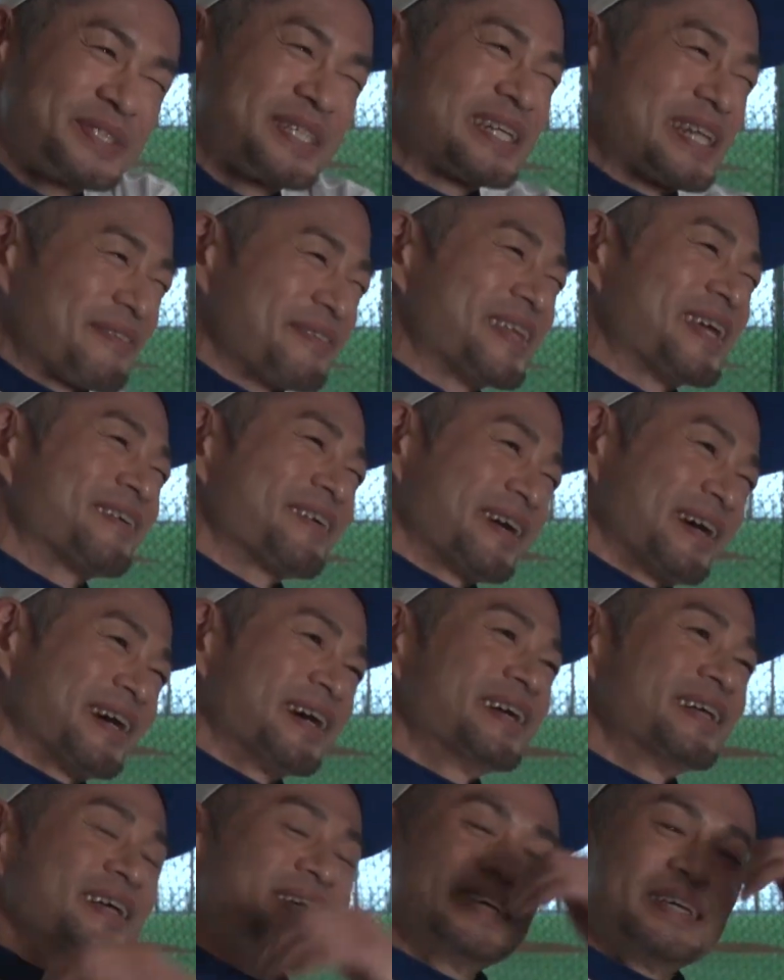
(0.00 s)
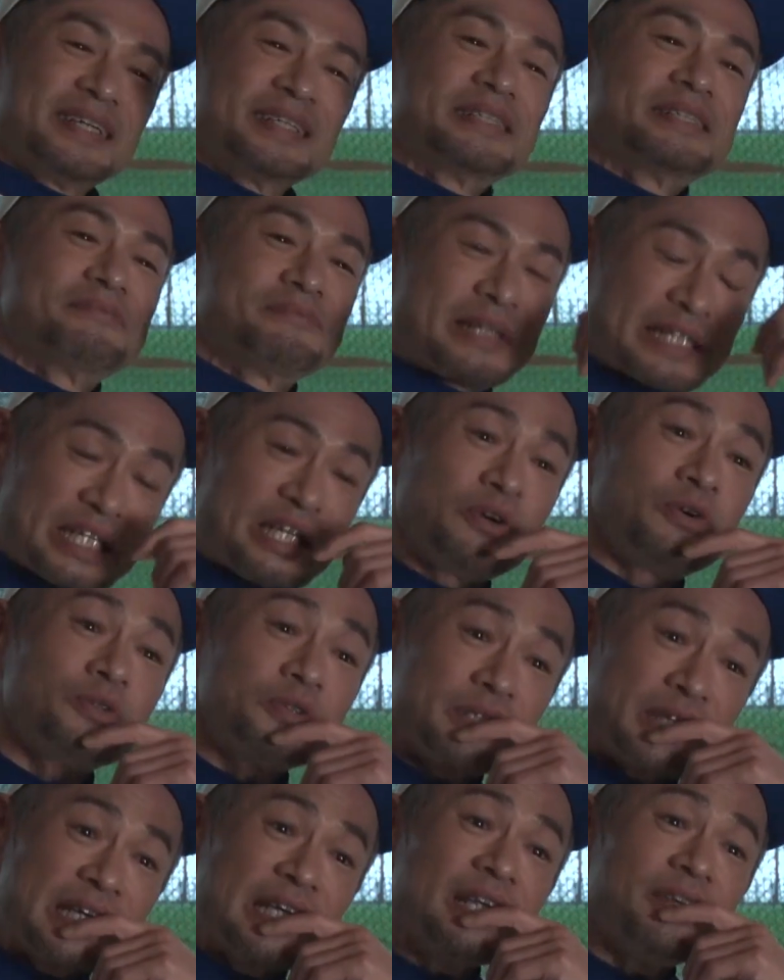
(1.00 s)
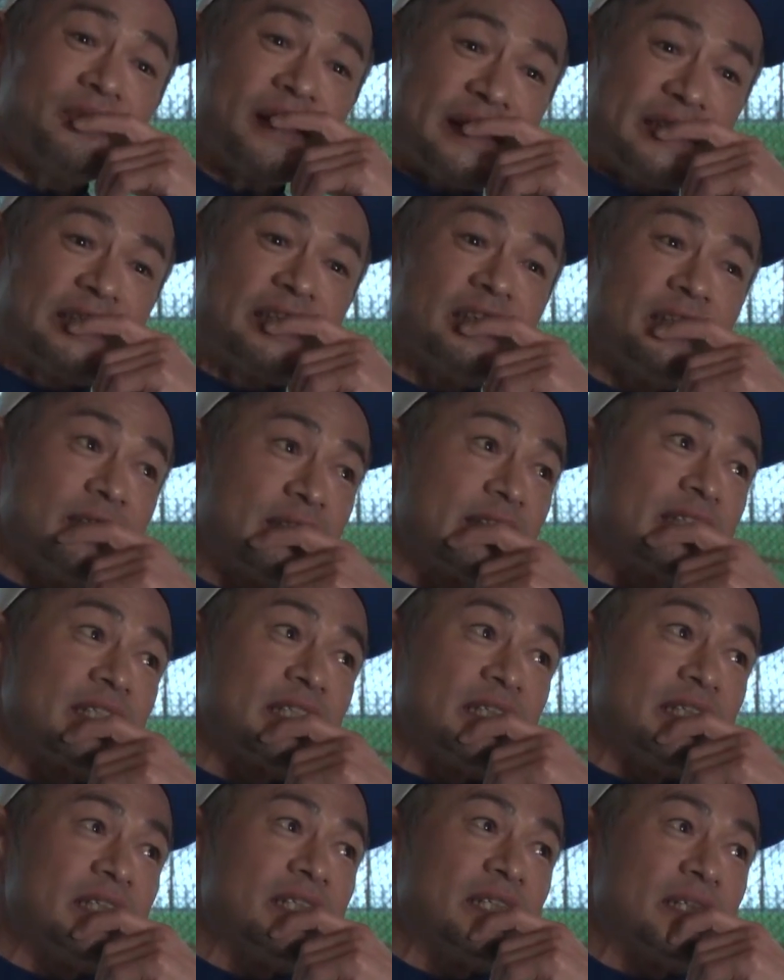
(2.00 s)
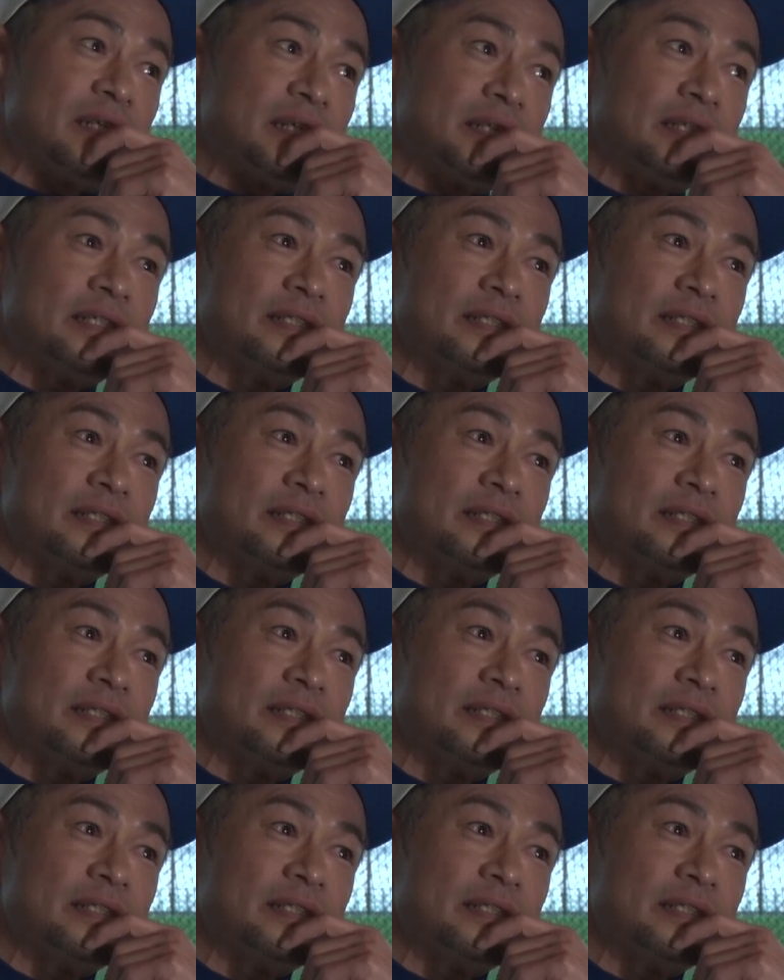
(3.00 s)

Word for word: んじゃダメなのか、まあ、基本的には一日